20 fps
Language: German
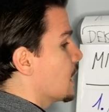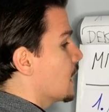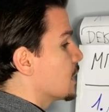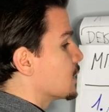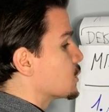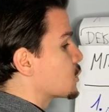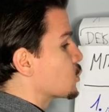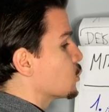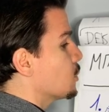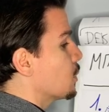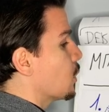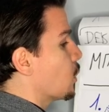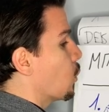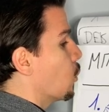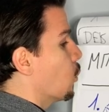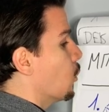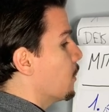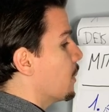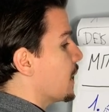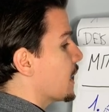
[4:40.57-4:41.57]
Zu
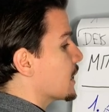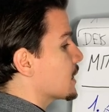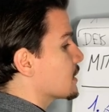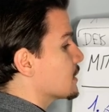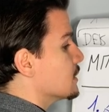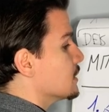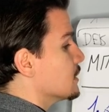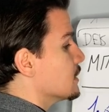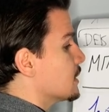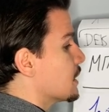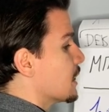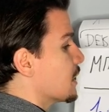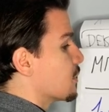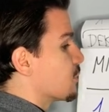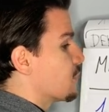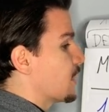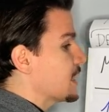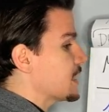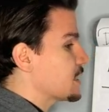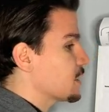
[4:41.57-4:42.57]
beobachten,
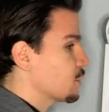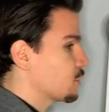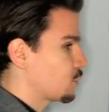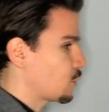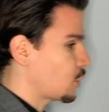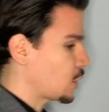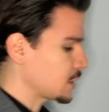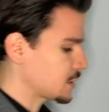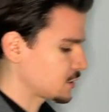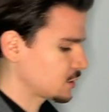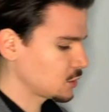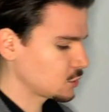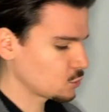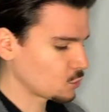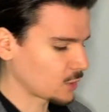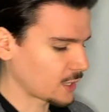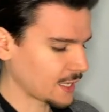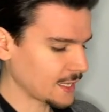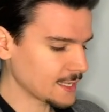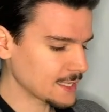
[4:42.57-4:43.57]
welche Worte du
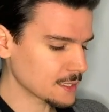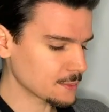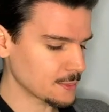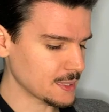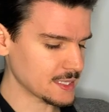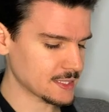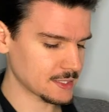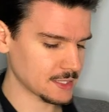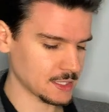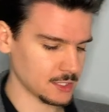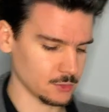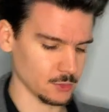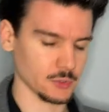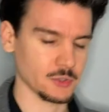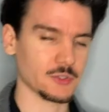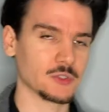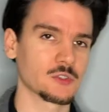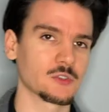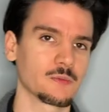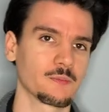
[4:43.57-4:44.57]
regelmäßig
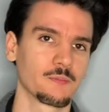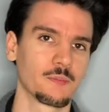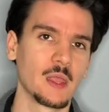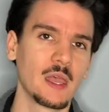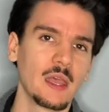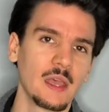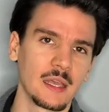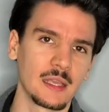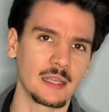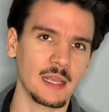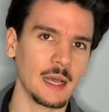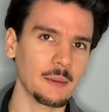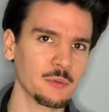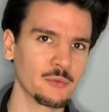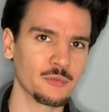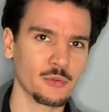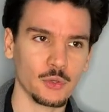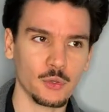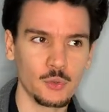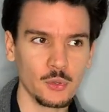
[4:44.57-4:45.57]
nutzt. Ich habe
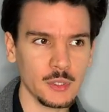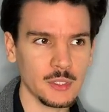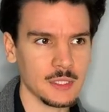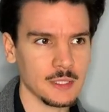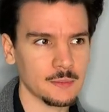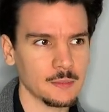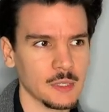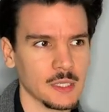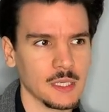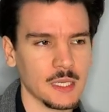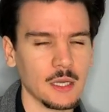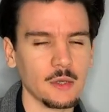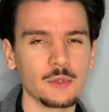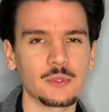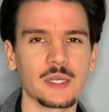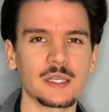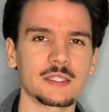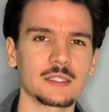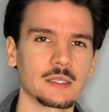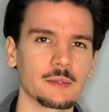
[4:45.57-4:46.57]
vor kurzem genau
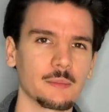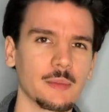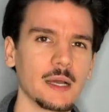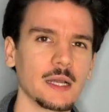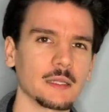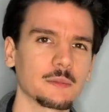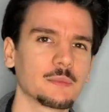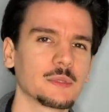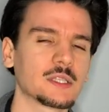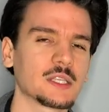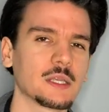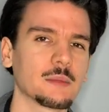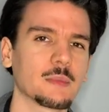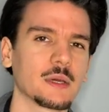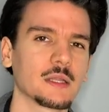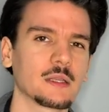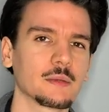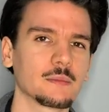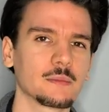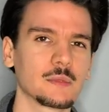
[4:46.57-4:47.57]
das gemacht mit
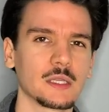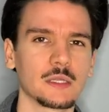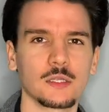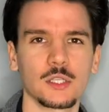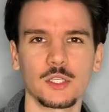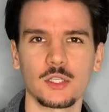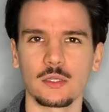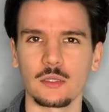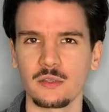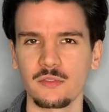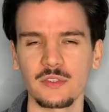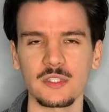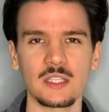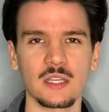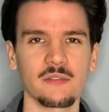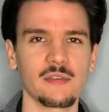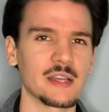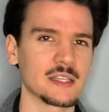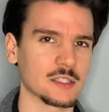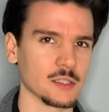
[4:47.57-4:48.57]
jemandem, den ich in gewisser
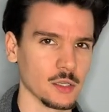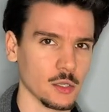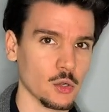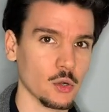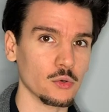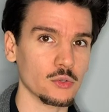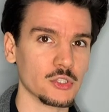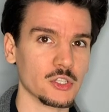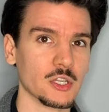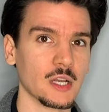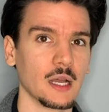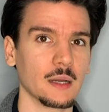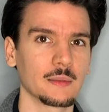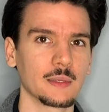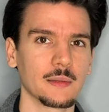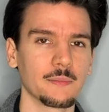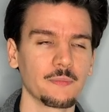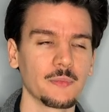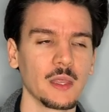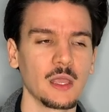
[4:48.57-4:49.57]
Weise gecoacht
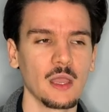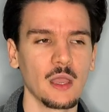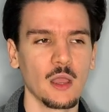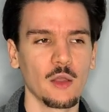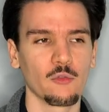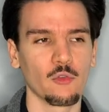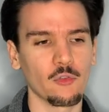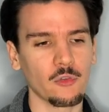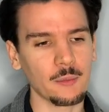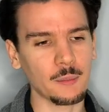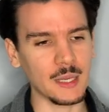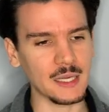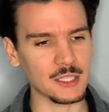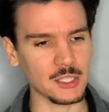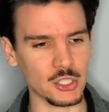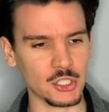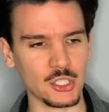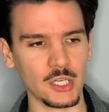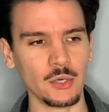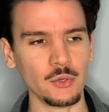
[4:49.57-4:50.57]
habe, wo wir mal
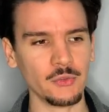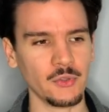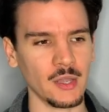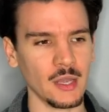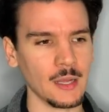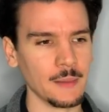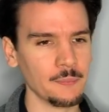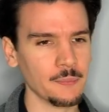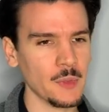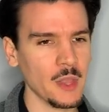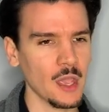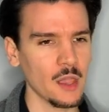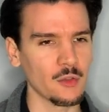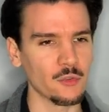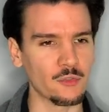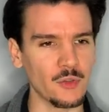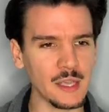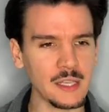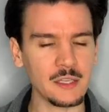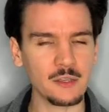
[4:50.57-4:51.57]
geschaut haben,
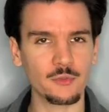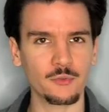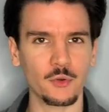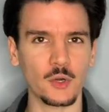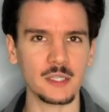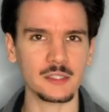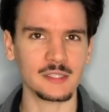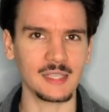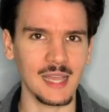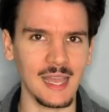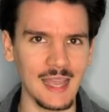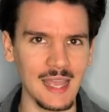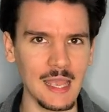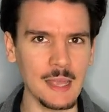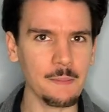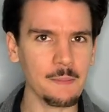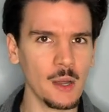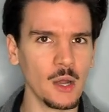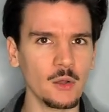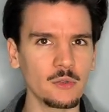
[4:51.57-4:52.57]
welche Worte er
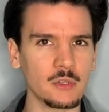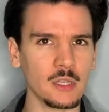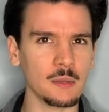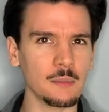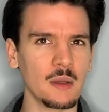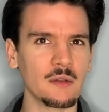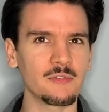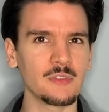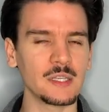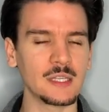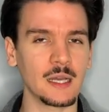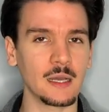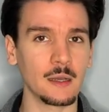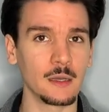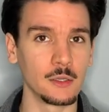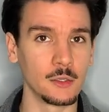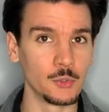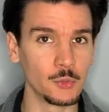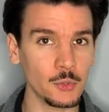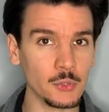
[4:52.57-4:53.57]
immer und immer wieder
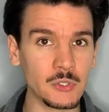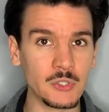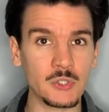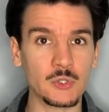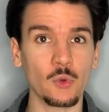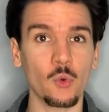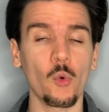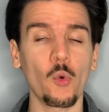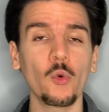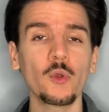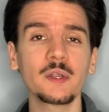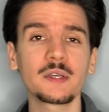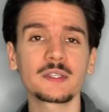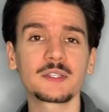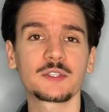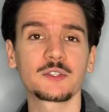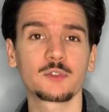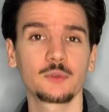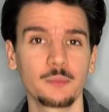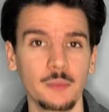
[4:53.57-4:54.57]
nutzt, ohne
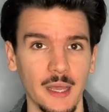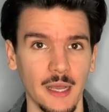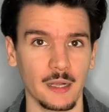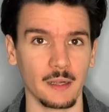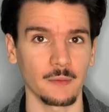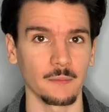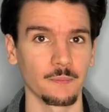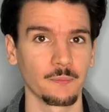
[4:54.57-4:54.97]
es zu merken.